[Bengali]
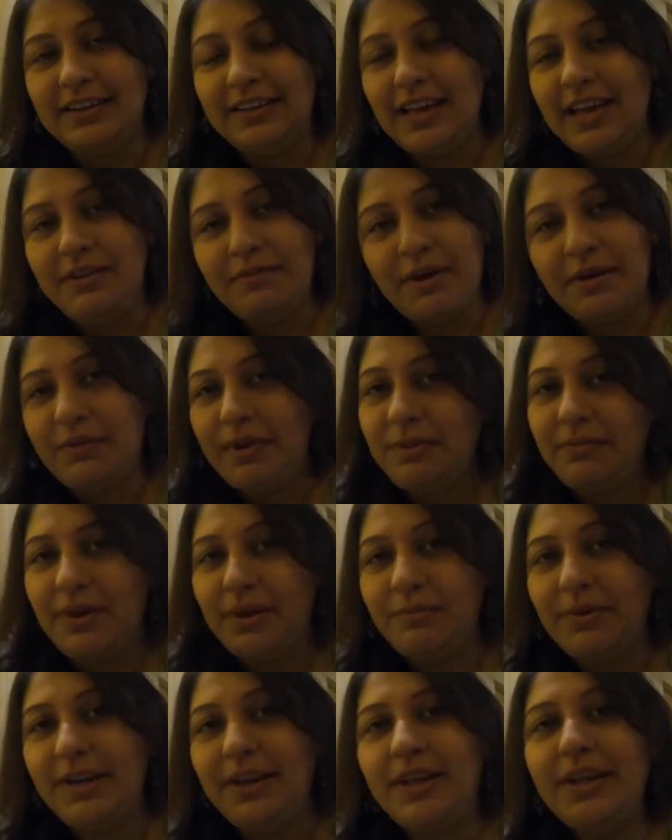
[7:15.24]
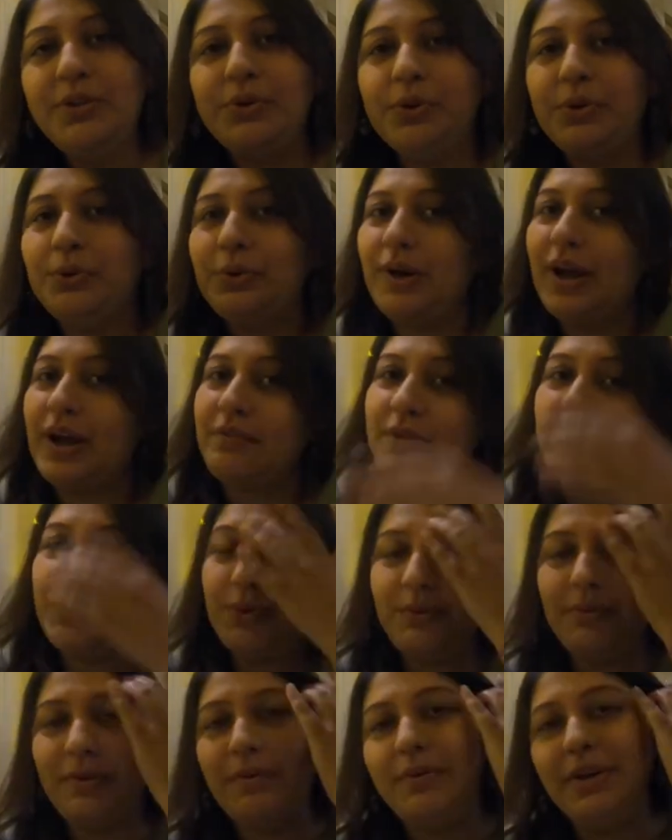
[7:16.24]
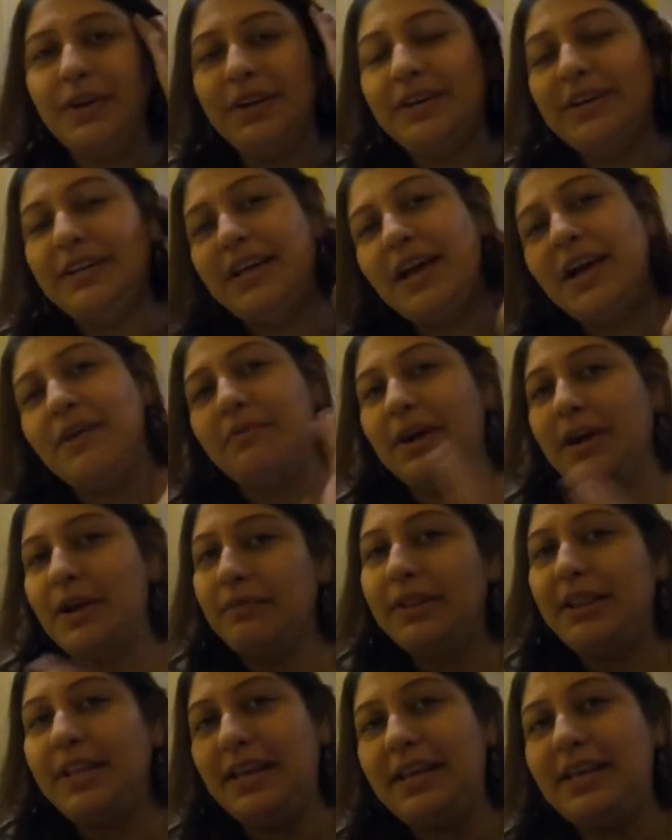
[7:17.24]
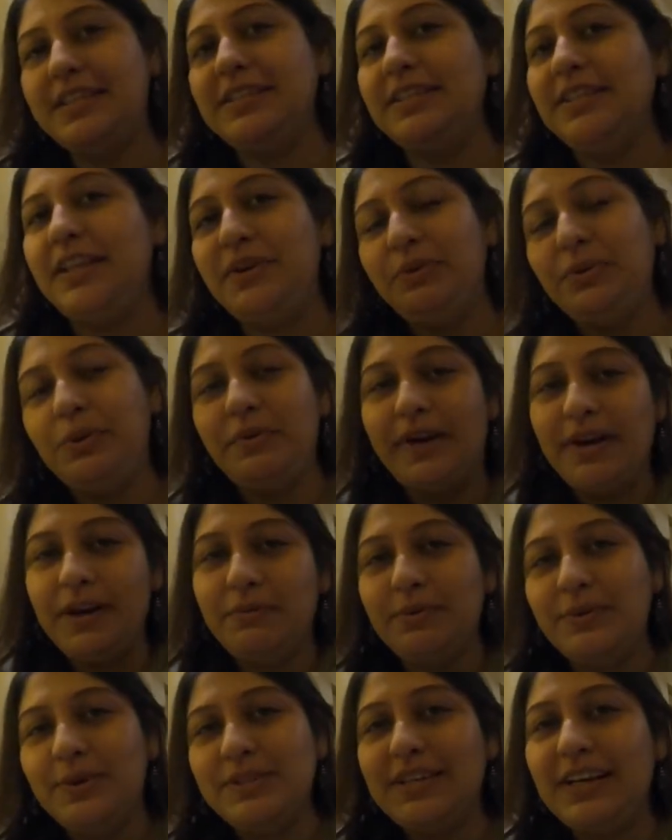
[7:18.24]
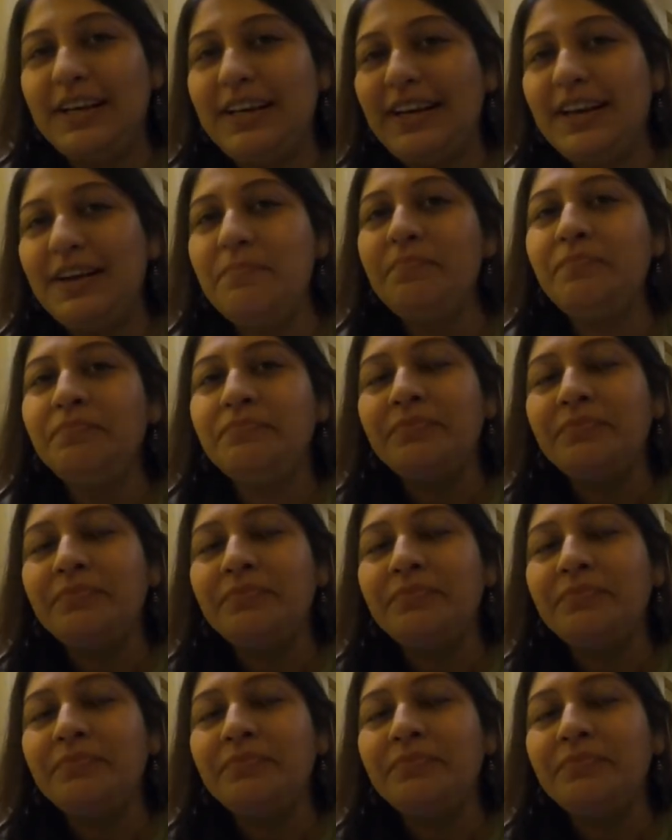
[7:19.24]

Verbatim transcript: এইভাবে এইভাবে নে তো ওরা আবার ওইভাবে নিয়ে আমাকে আবার দেখিয়েছে দেখুন তো ম্যাডাম হয়েছে কিনা